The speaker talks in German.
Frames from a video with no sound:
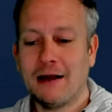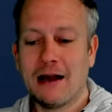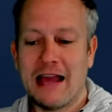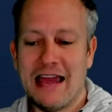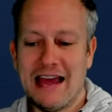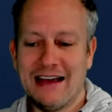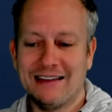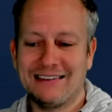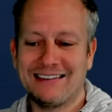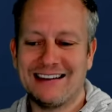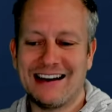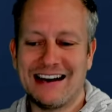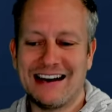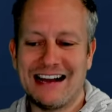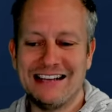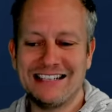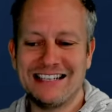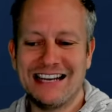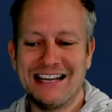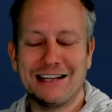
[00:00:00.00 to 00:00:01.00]
Hertha
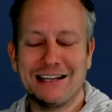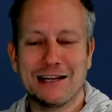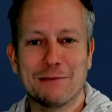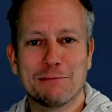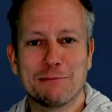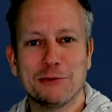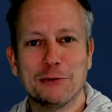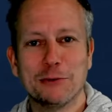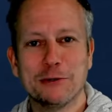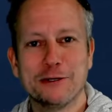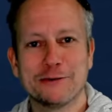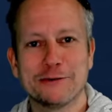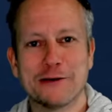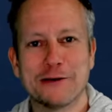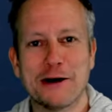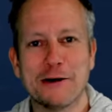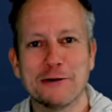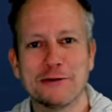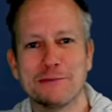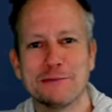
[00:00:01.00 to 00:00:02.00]
Asian Handicap 0
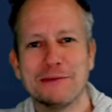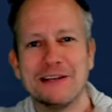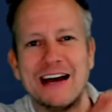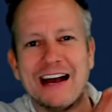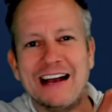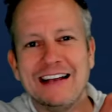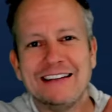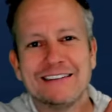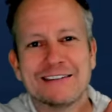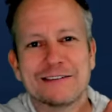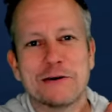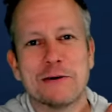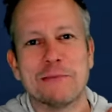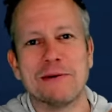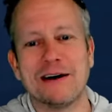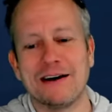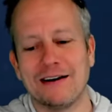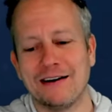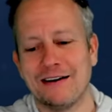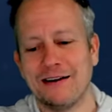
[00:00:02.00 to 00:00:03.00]
zu Hause mit
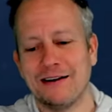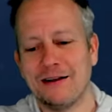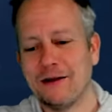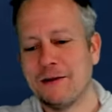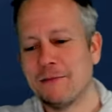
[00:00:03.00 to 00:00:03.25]
1,75.